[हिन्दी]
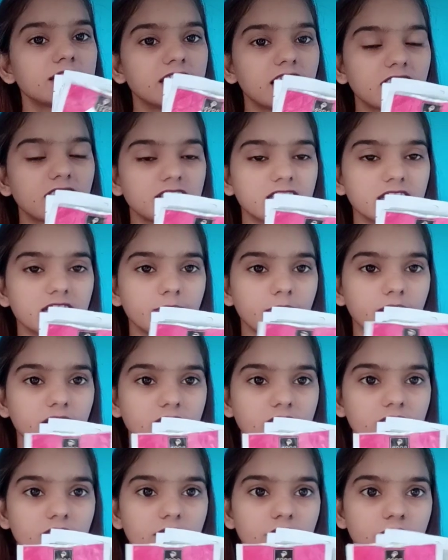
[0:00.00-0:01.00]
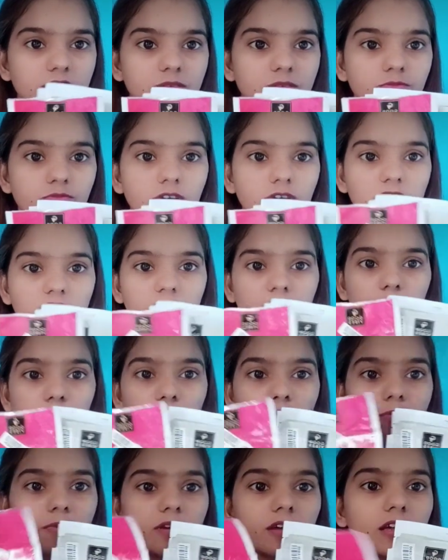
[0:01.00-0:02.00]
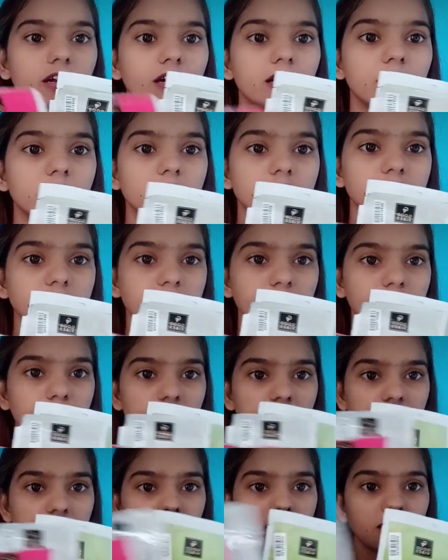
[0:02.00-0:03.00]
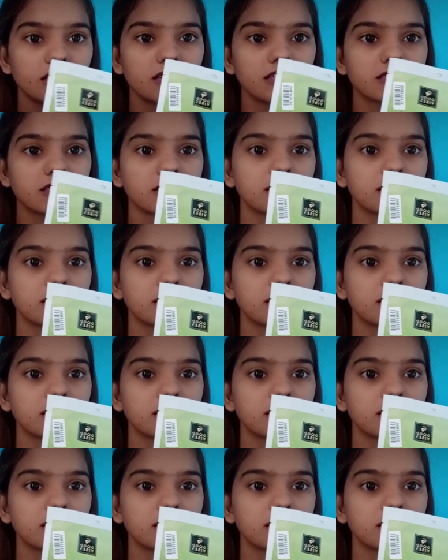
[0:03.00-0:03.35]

चार सीट मास्क रिसीव हुआ था पोमी ग्रेनेट सीट मास्क लिली